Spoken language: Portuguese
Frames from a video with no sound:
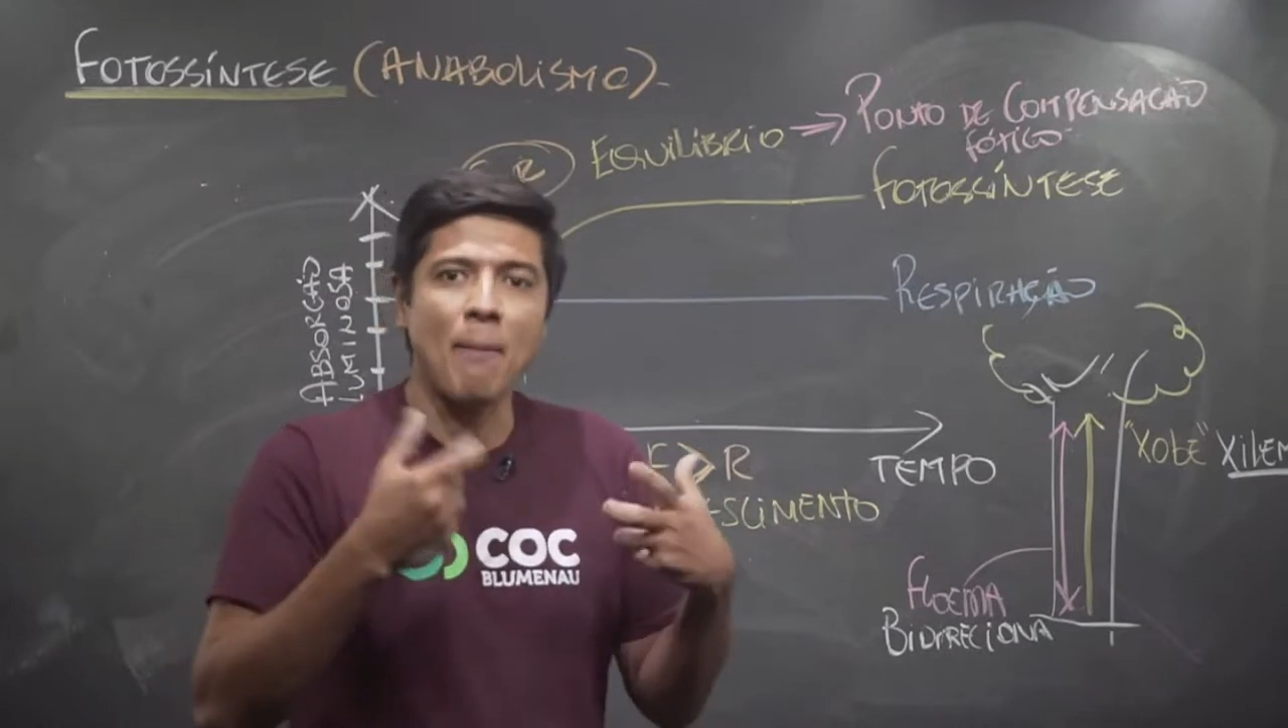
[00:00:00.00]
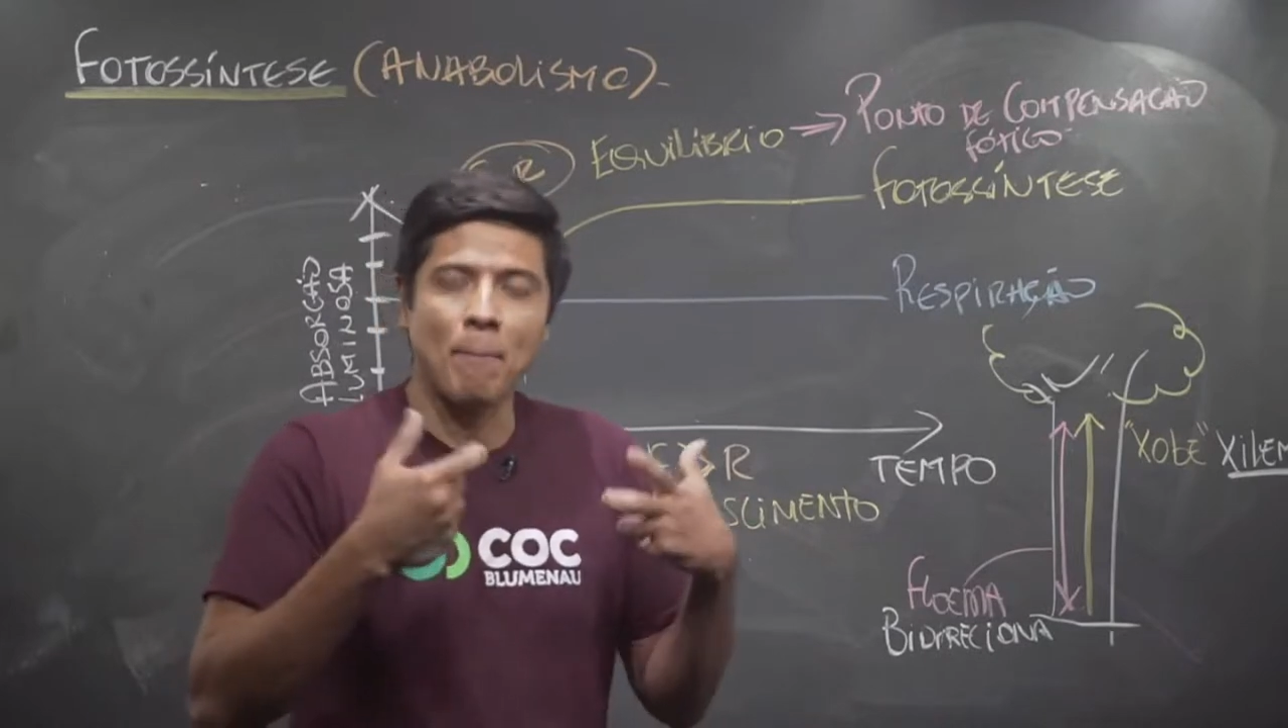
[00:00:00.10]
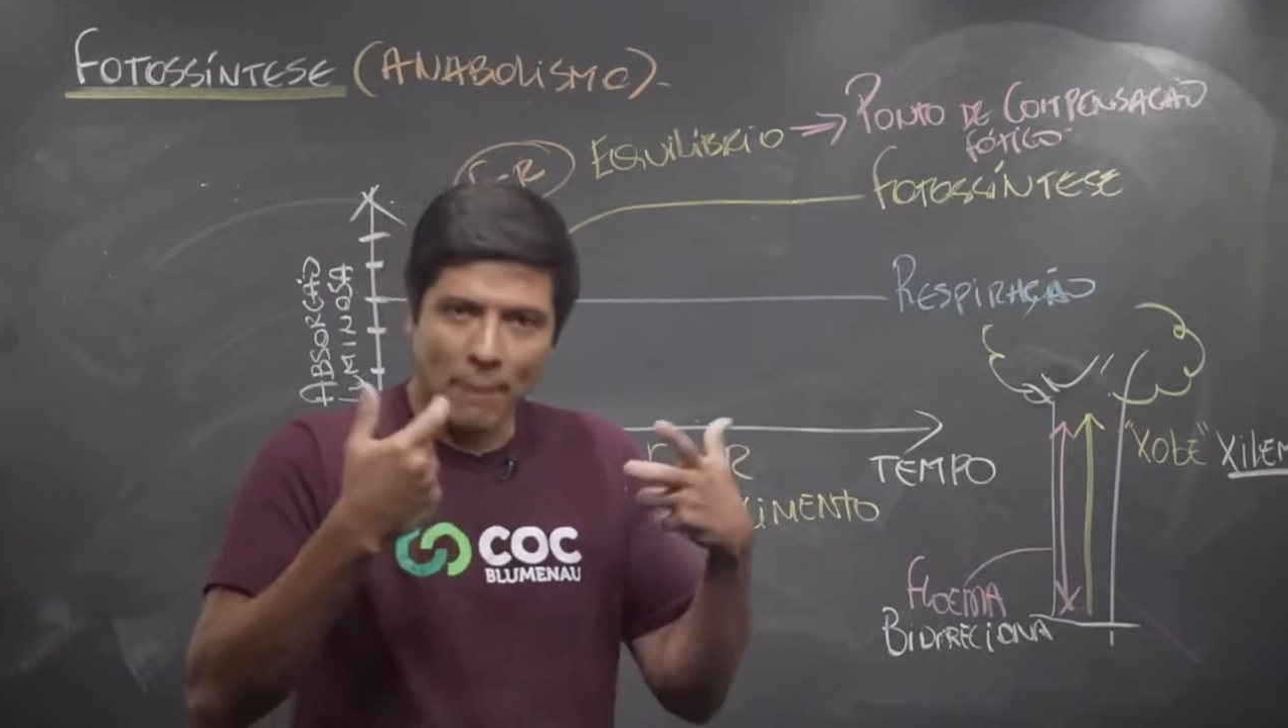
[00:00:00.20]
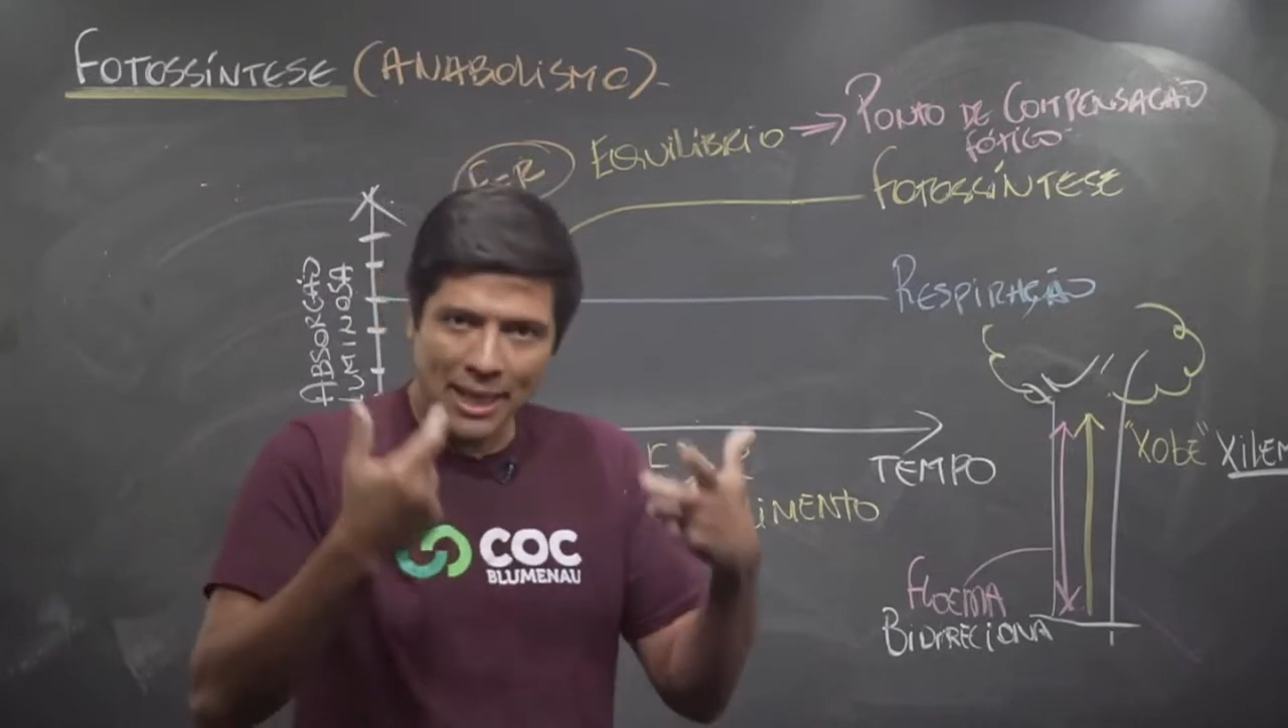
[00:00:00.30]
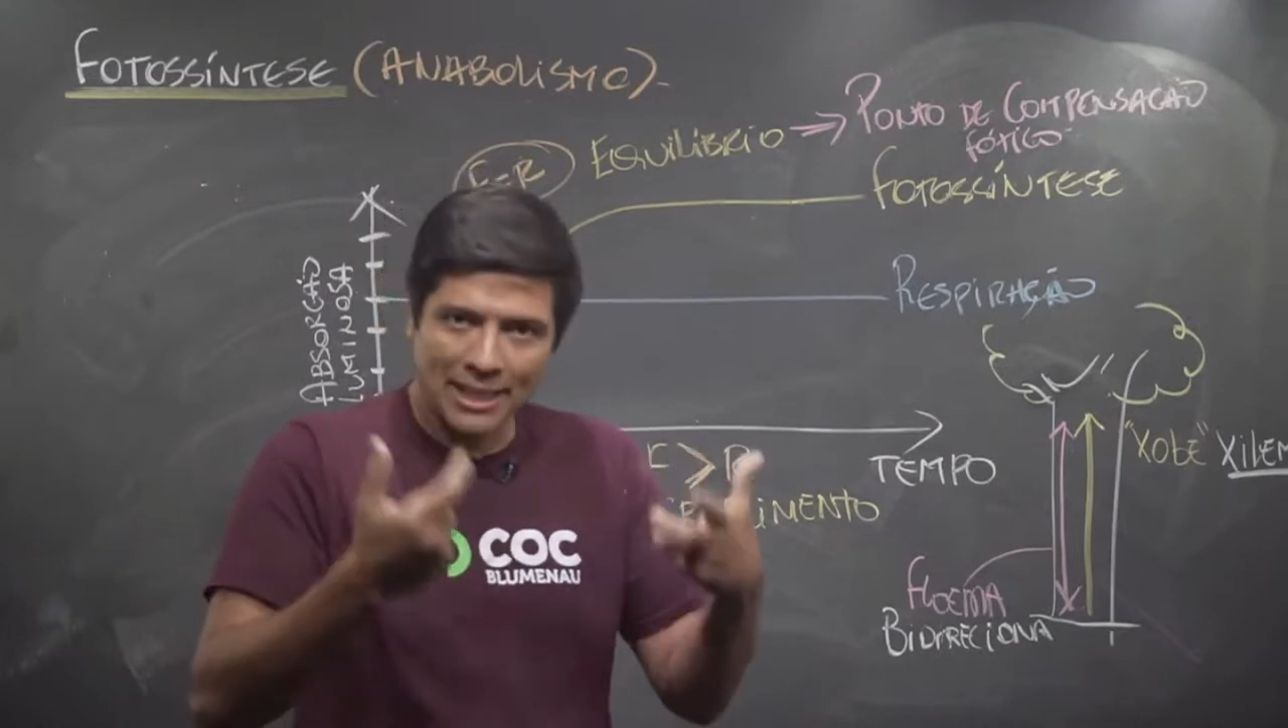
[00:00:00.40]
a
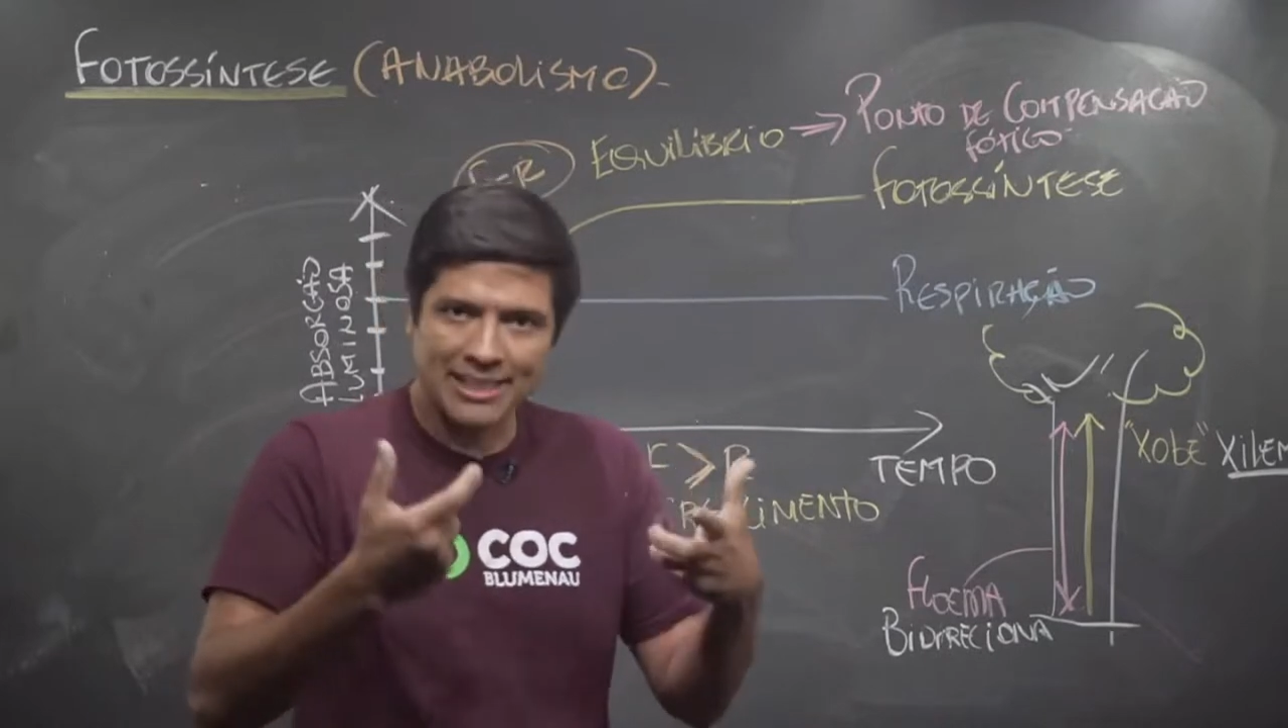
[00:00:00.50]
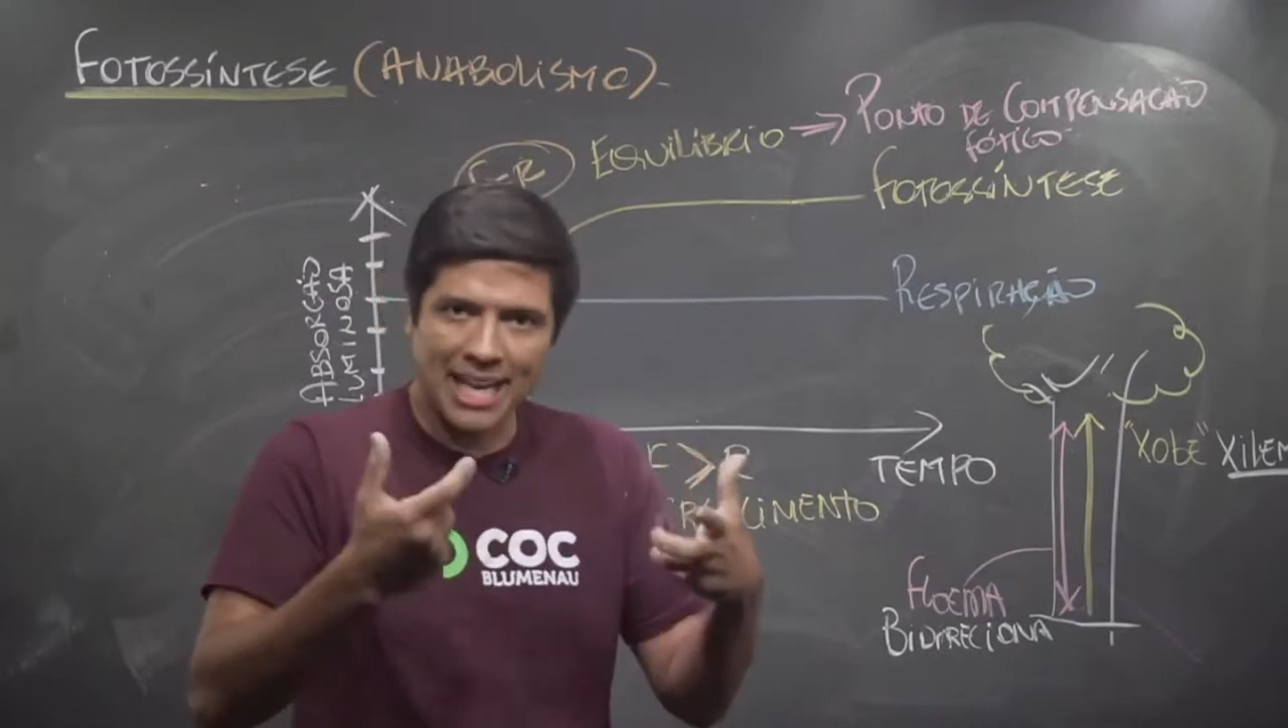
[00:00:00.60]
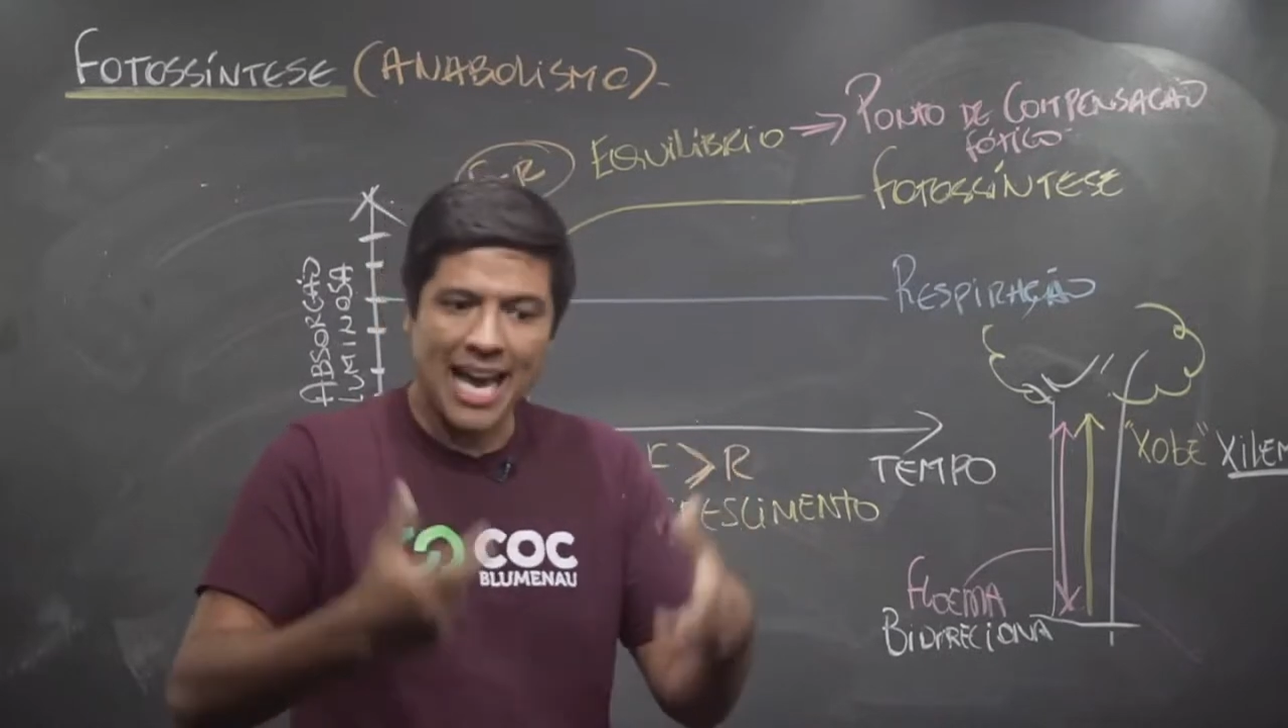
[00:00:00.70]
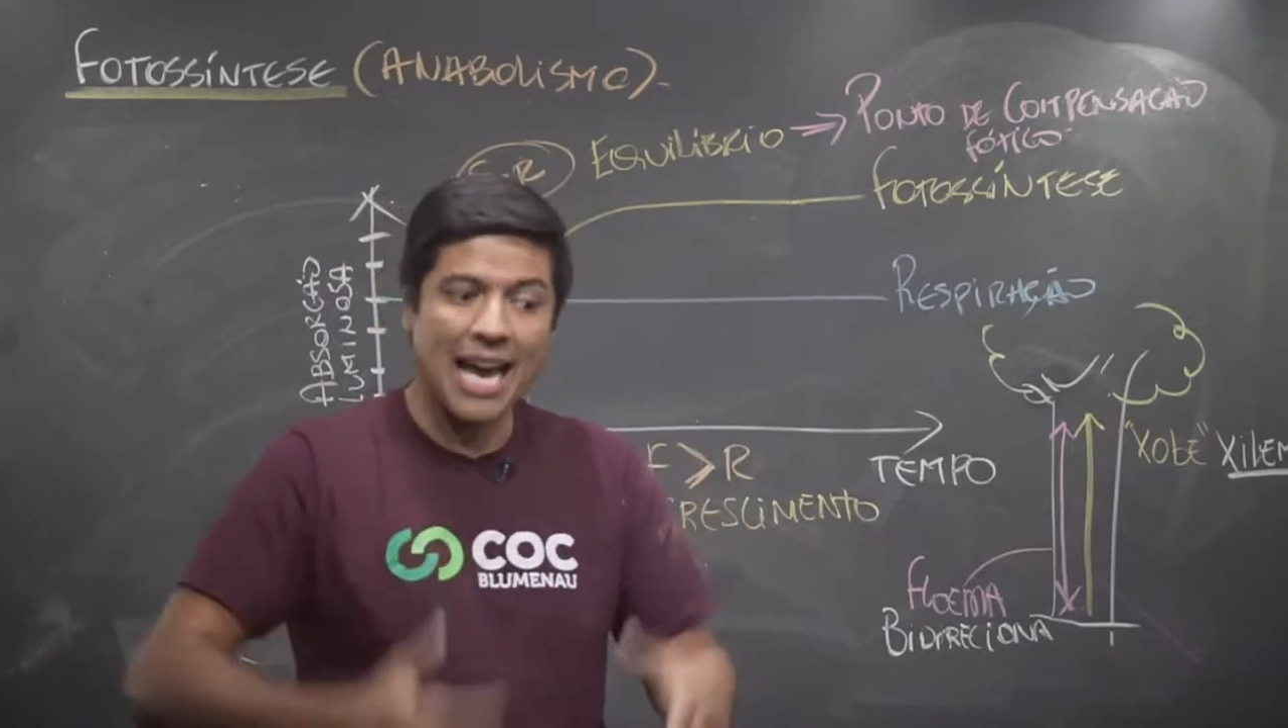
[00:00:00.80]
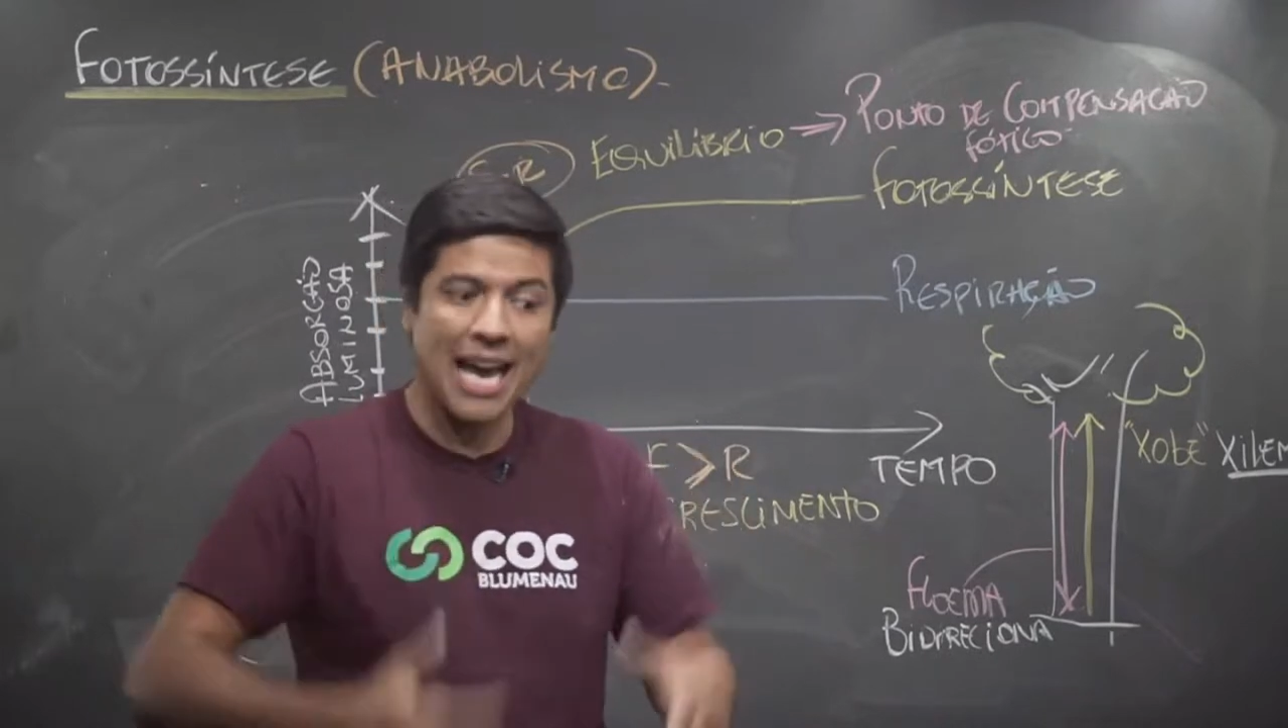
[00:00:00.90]
planta,